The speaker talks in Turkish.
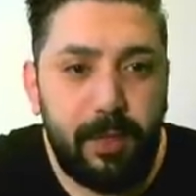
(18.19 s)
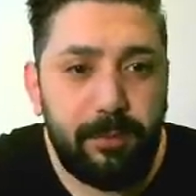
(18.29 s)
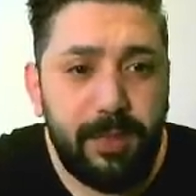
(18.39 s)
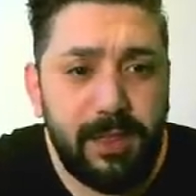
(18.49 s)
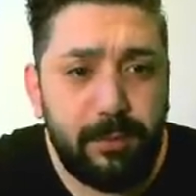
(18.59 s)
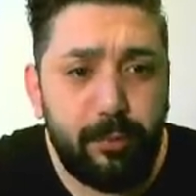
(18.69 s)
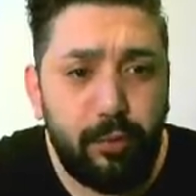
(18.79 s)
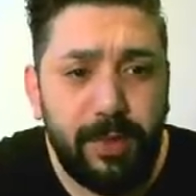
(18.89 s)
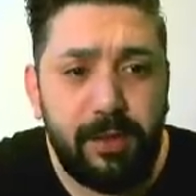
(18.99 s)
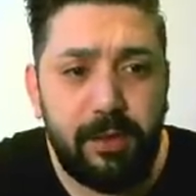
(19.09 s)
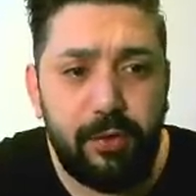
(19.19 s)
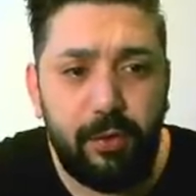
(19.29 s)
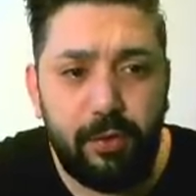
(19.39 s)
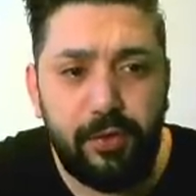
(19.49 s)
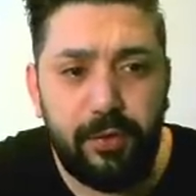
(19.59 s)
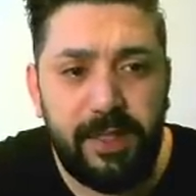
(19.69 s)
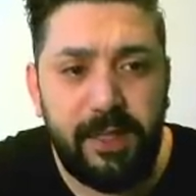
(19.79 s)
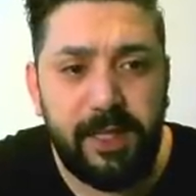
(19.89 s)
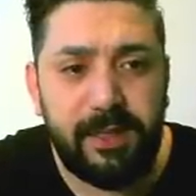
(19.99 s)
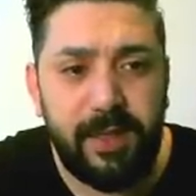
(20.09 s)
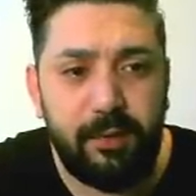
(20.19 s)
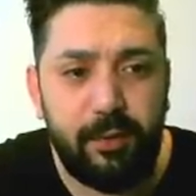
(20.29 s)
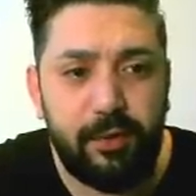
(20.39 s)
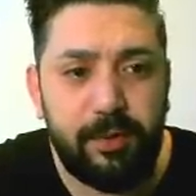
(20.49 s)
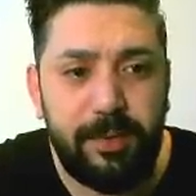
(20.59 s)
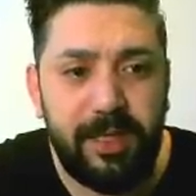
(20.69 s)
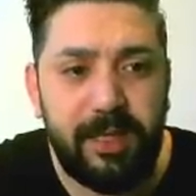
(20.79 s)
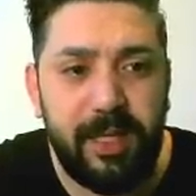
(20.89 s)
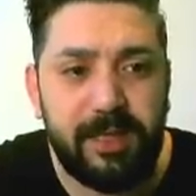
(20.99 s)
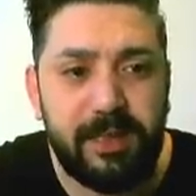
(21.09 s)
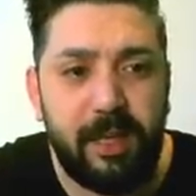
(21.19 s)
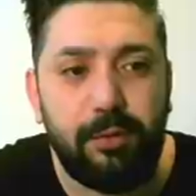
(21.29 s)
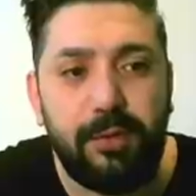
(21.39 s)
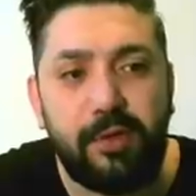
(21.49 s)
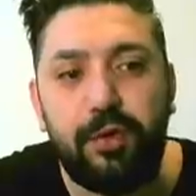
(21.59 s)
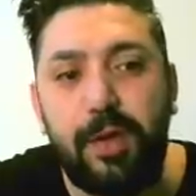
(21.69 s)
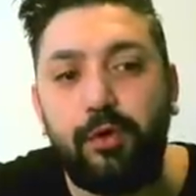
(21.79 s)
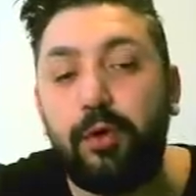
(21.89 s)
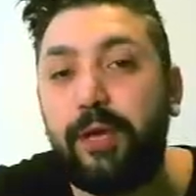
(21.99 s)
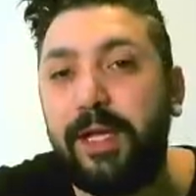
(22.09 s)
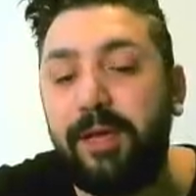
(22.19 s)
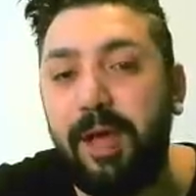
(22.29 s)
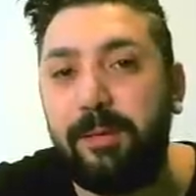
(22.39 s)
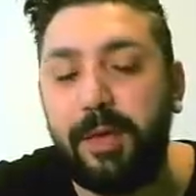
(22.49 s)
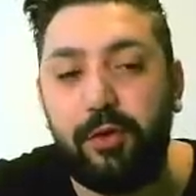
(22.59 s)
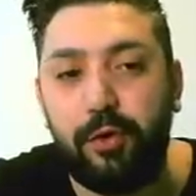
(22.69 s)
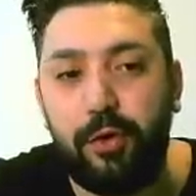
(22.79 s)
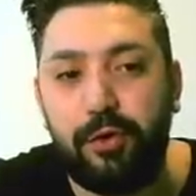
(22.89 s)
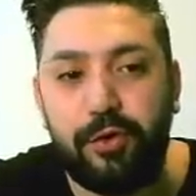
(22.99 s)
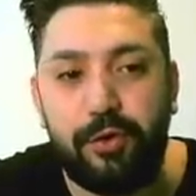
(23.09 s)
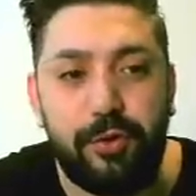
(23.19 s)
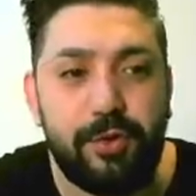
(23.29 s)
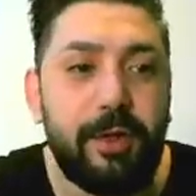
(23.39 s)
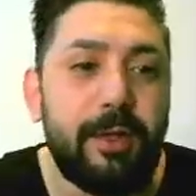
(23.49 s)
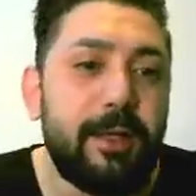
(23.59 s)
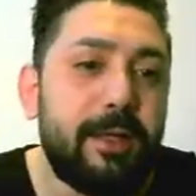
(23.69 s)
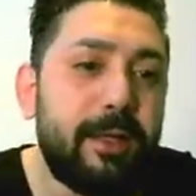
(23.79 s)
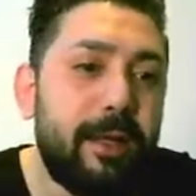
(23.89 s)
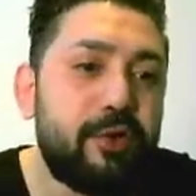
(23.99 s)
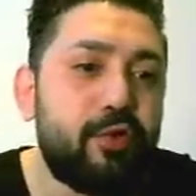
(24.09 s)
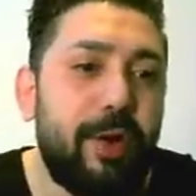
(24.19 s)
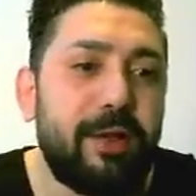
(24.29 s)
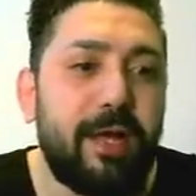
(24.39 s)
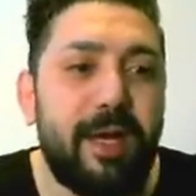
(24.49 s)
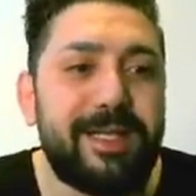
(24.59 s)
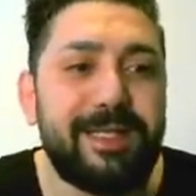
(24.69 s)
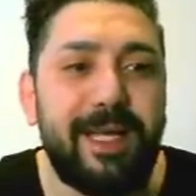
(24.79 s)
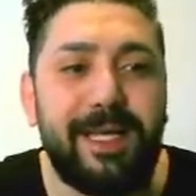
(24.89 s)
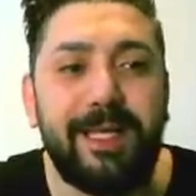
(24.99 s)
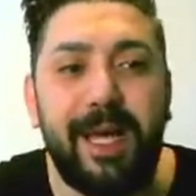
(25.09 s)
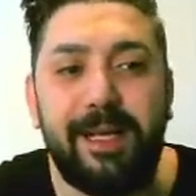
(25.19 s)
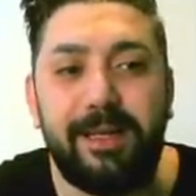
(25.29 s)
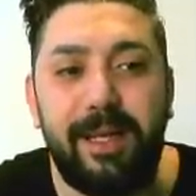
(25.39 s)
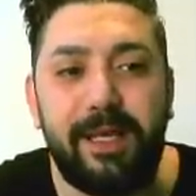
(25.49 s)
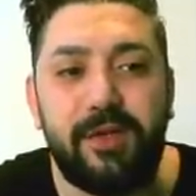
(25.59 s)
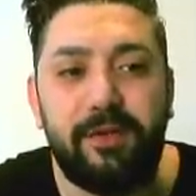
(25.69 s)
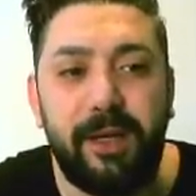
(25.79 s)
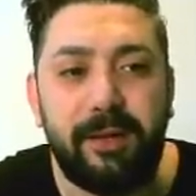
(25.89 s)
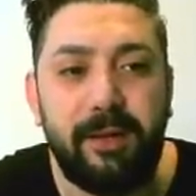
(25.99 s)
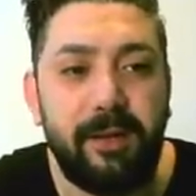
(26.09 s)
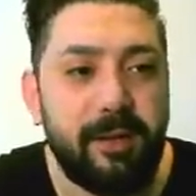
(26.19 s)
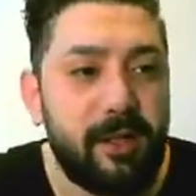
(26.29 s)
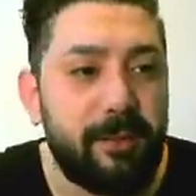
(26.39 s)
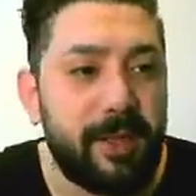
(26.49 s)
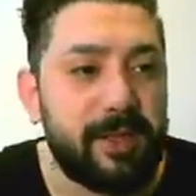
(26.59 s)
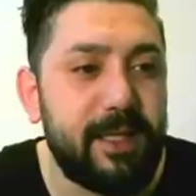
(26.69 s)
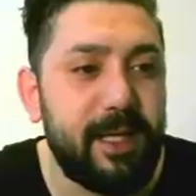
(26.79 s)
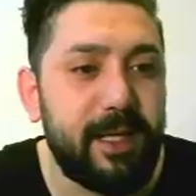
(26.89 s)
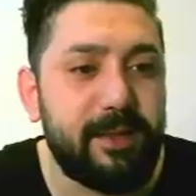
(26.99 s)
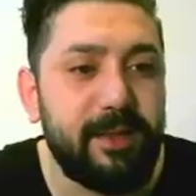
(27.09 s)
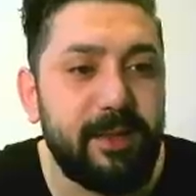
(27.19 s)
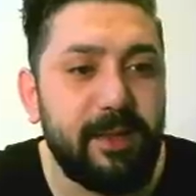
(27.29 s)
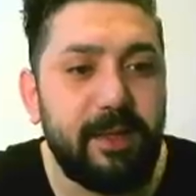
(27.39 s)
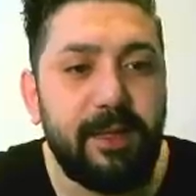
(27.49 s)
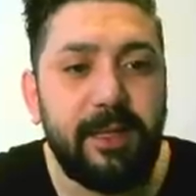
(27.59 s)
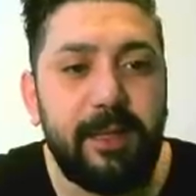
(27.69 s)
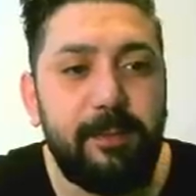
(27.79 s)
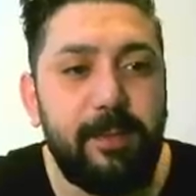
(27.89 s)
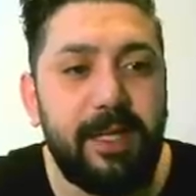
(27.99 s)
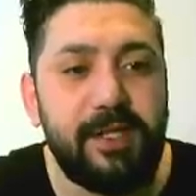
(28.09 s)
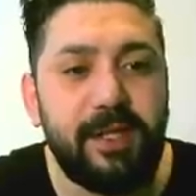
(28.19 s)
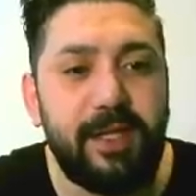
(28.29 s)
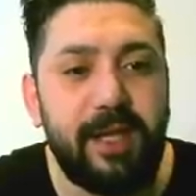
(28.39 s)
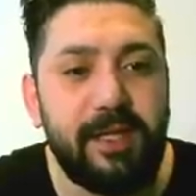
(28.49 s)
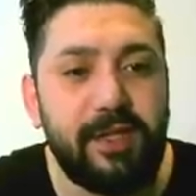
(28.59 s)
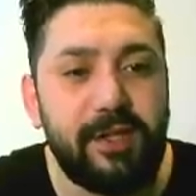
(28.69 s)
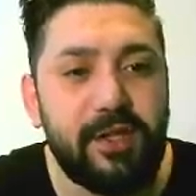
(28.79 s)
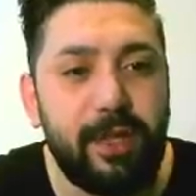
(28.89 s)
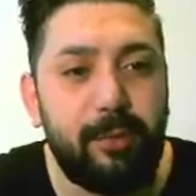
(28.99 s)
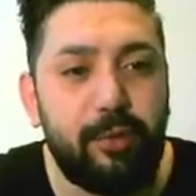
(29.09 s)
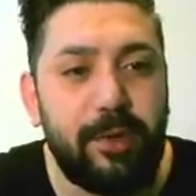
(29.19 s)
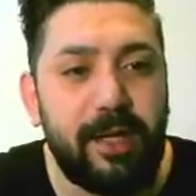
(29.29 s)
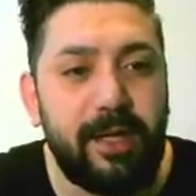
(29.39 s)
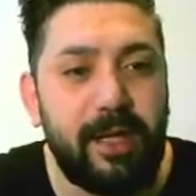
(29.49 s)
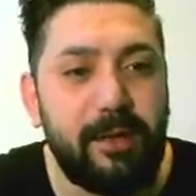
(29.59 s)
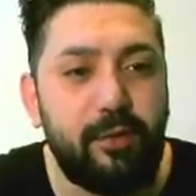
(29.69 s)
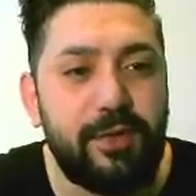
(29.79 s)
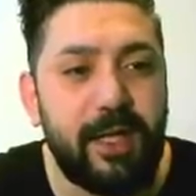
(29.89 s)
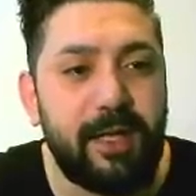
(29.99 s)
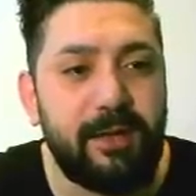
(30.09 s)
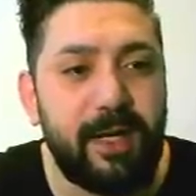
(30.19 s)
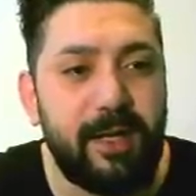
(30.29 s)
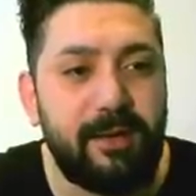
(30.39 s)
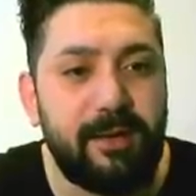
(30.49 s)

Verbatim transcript: Biz burada kırıyoruz retest ediyoruz bir retest daha ondan sonra yoluna devam ediyor görüyorsunuz. E, şu an karşısında iki tane direnç var kırması gerektiği. Birinci direnç işte buradan gelen yükselen trend.